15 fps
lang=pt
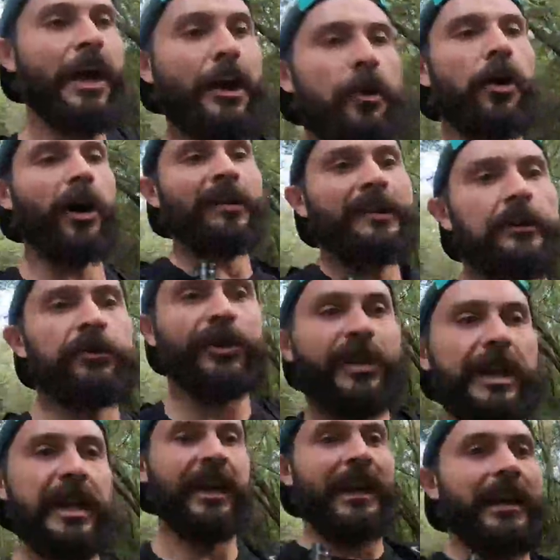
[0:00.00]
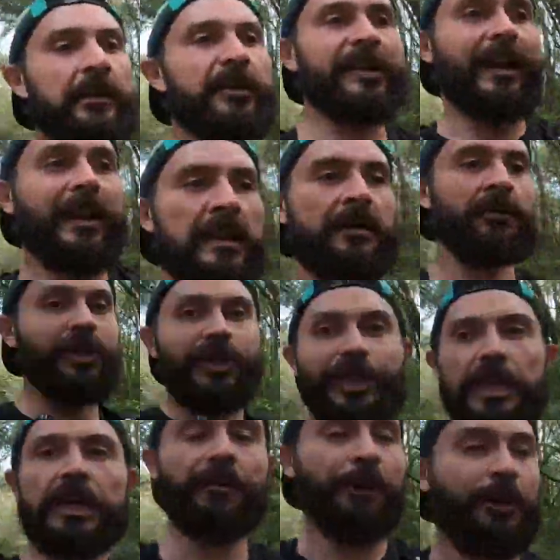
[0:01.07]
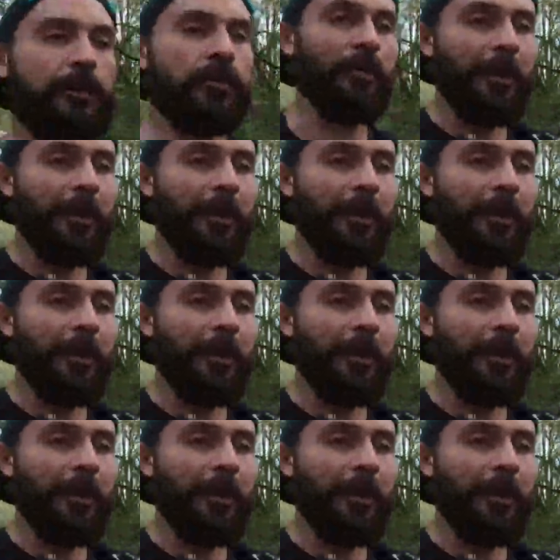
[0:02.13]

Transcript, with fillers: gostam de treinar no estradão de chão e tudo